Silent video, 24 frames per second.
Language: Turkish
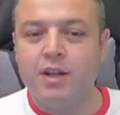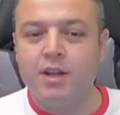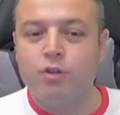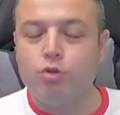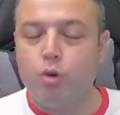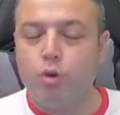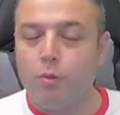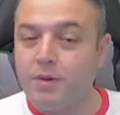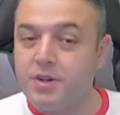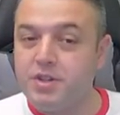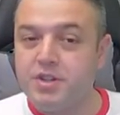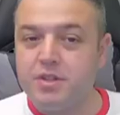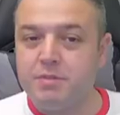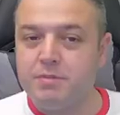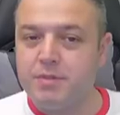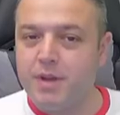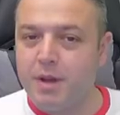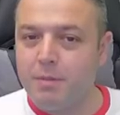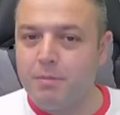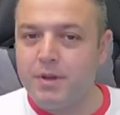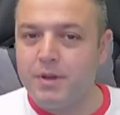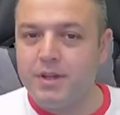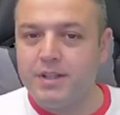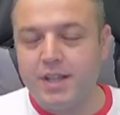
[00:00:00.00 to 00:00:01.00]
Top açılımı
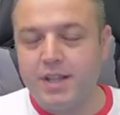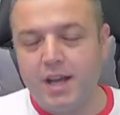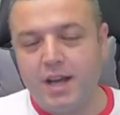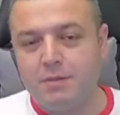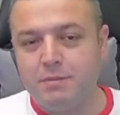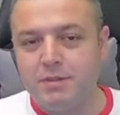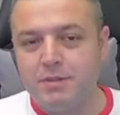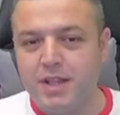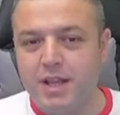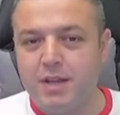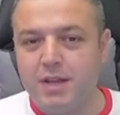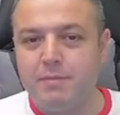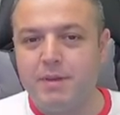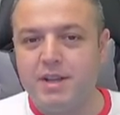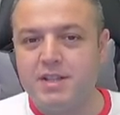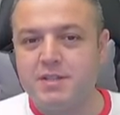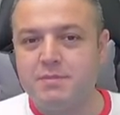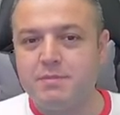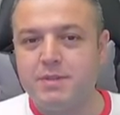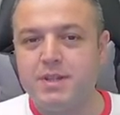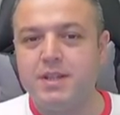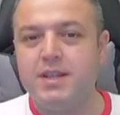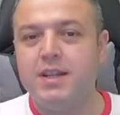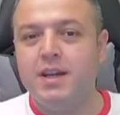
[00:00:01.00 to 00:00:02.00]
yapmaya değer mi değmez
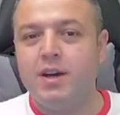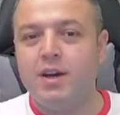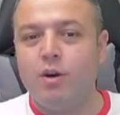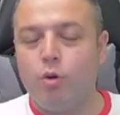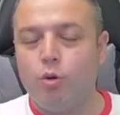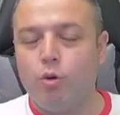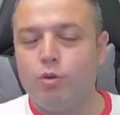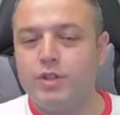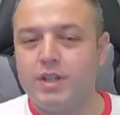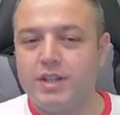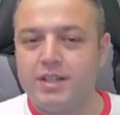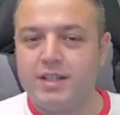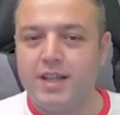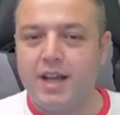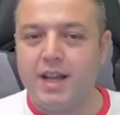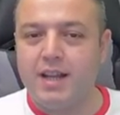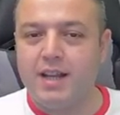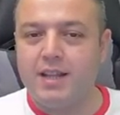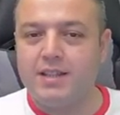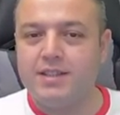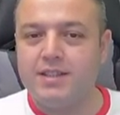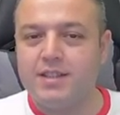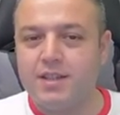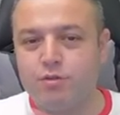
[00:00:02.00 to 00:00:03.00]
mi? Onları
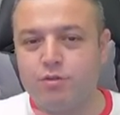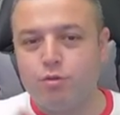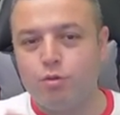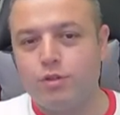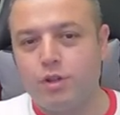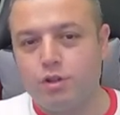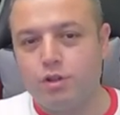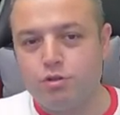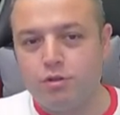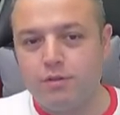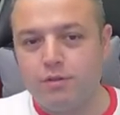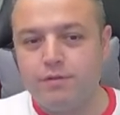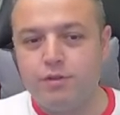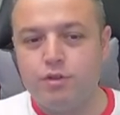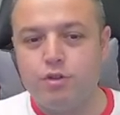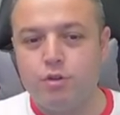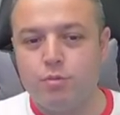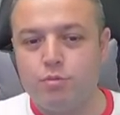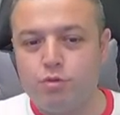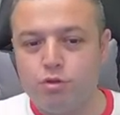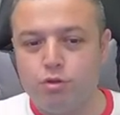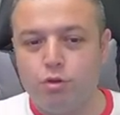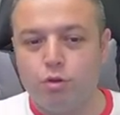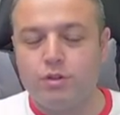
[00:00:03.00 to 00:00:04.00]
değerlendireceğiz. Ondan sonra
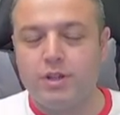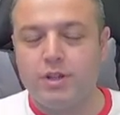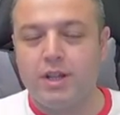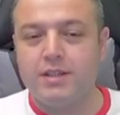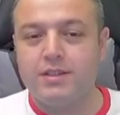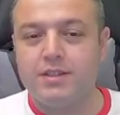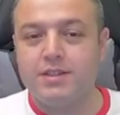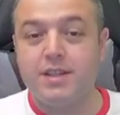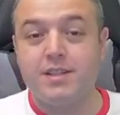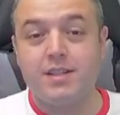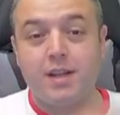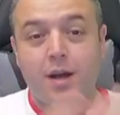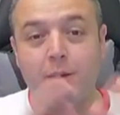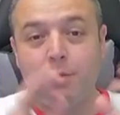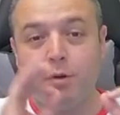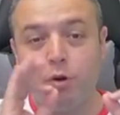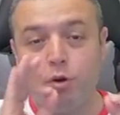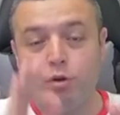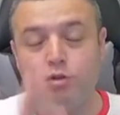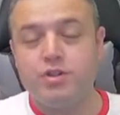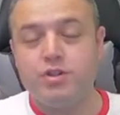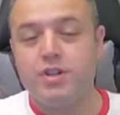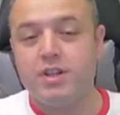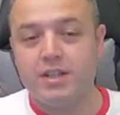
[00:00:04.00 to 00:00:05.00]
videomuzu noktalandıracağız. Ama
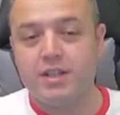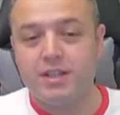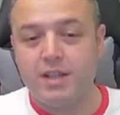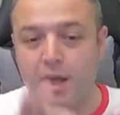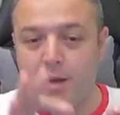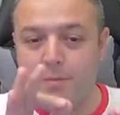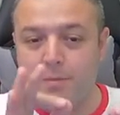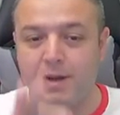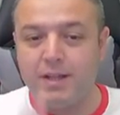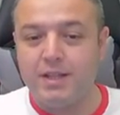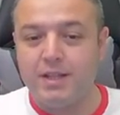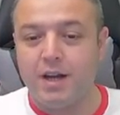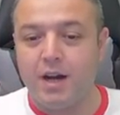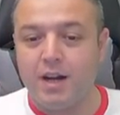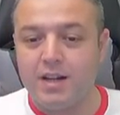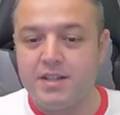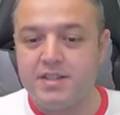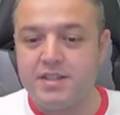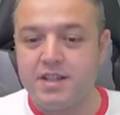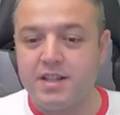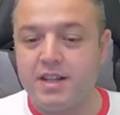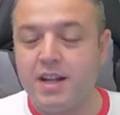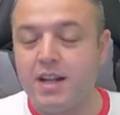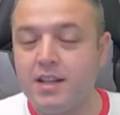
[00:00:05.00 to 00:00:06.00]
öncelikle hemen
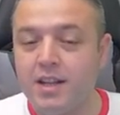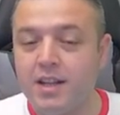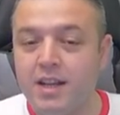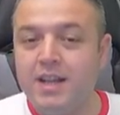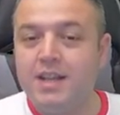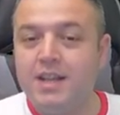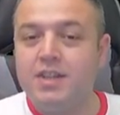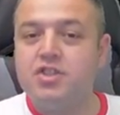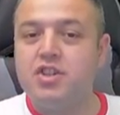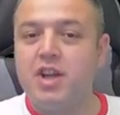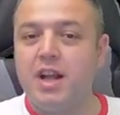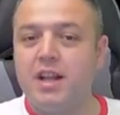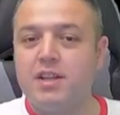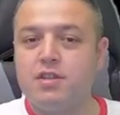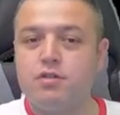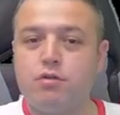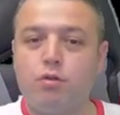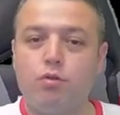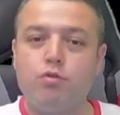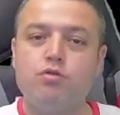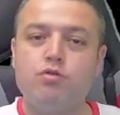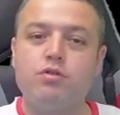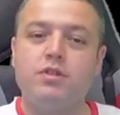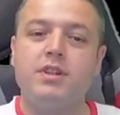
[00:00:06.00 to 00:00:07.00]
Arsenal,
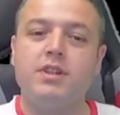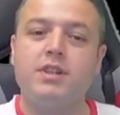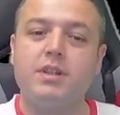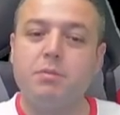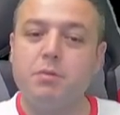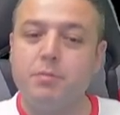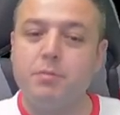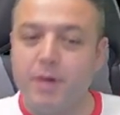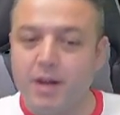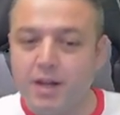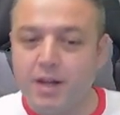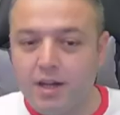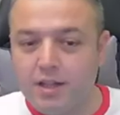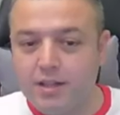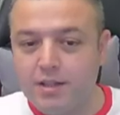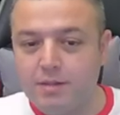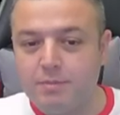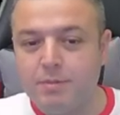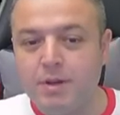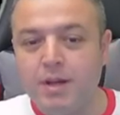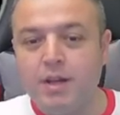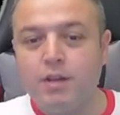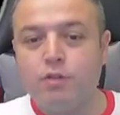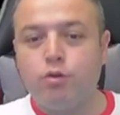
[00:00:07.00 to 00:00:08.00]
Chelsea oyuncularına bir
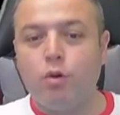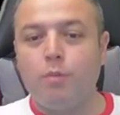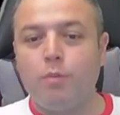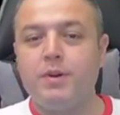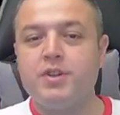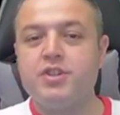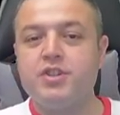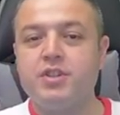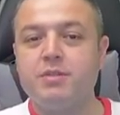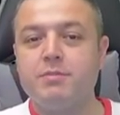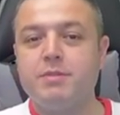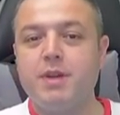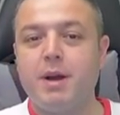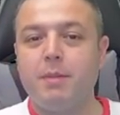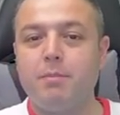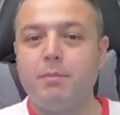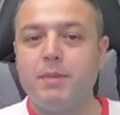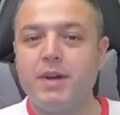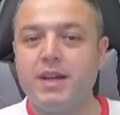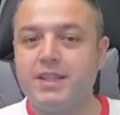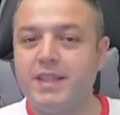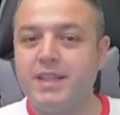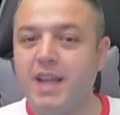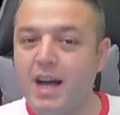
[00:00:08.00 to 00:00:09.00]
bakalım. Top açılımı
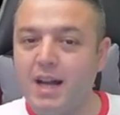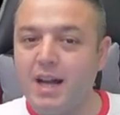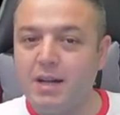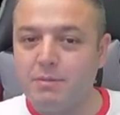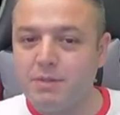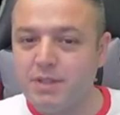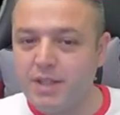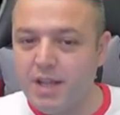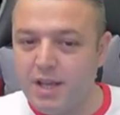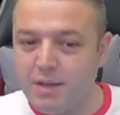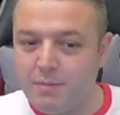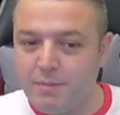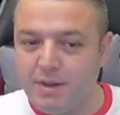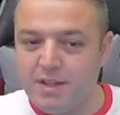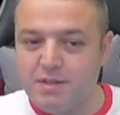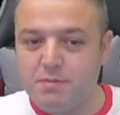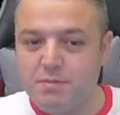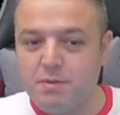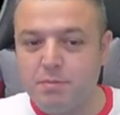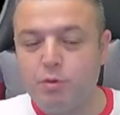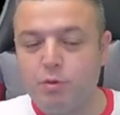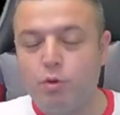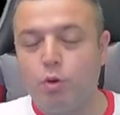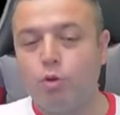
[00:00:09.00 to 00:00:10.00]
yapmaya değer mi değmez mi?
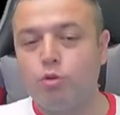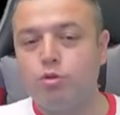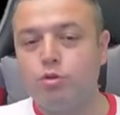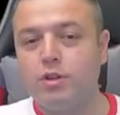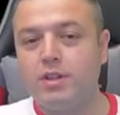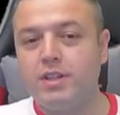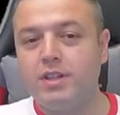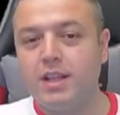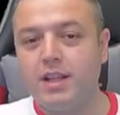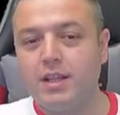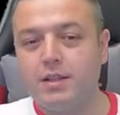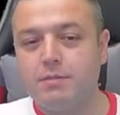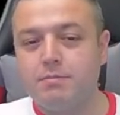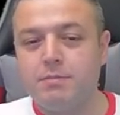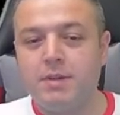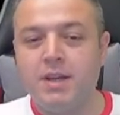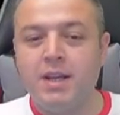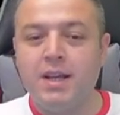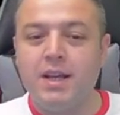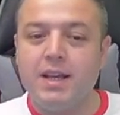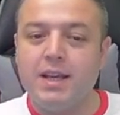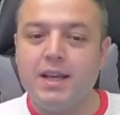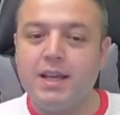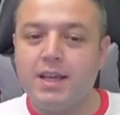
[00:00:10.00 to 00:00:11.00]
Bir kontrol edelim.
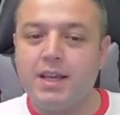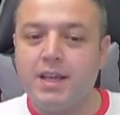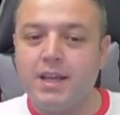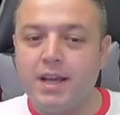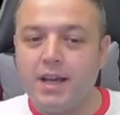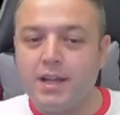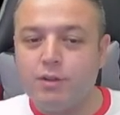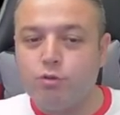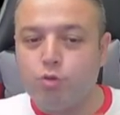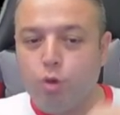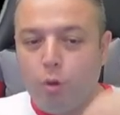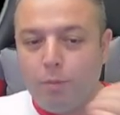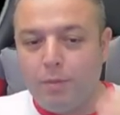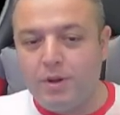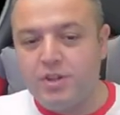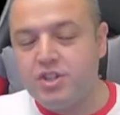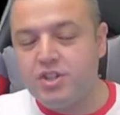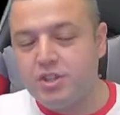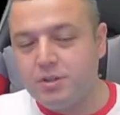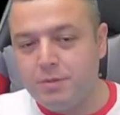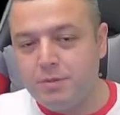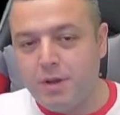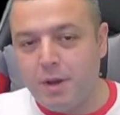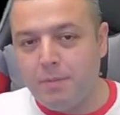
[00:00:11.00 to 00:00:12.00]
E, top
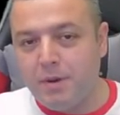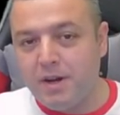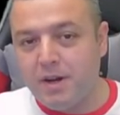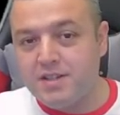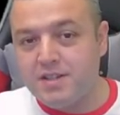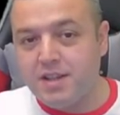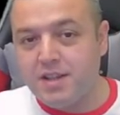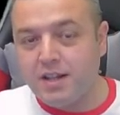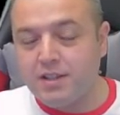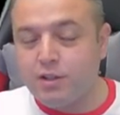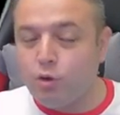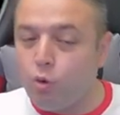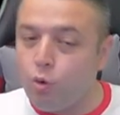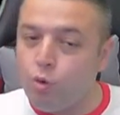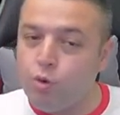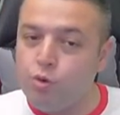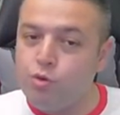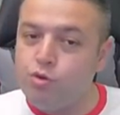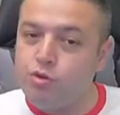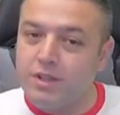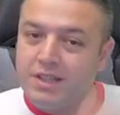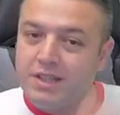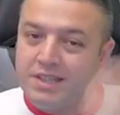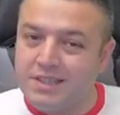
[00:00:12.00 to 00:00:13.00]
açılımı yaparsak da
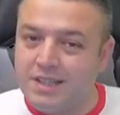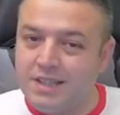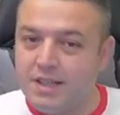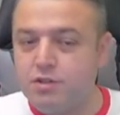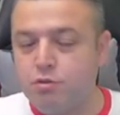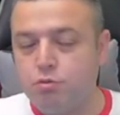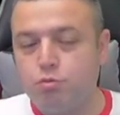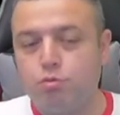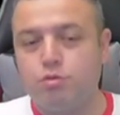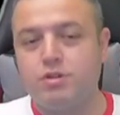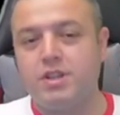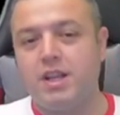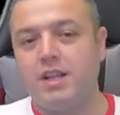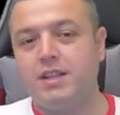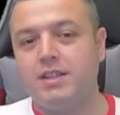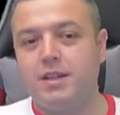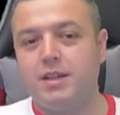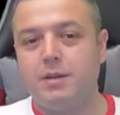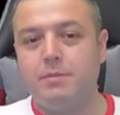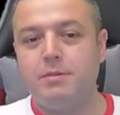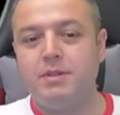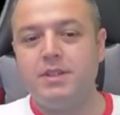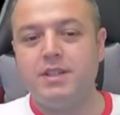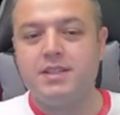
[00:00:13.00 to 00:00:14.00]
oyuncuları nasıl
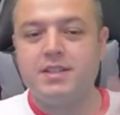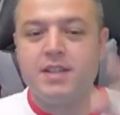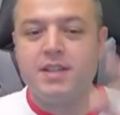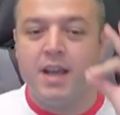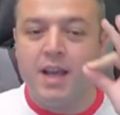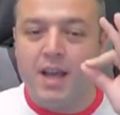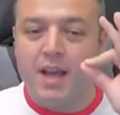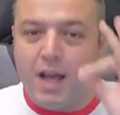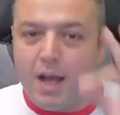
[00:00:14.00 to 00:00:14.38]
yükseltilebiliriz?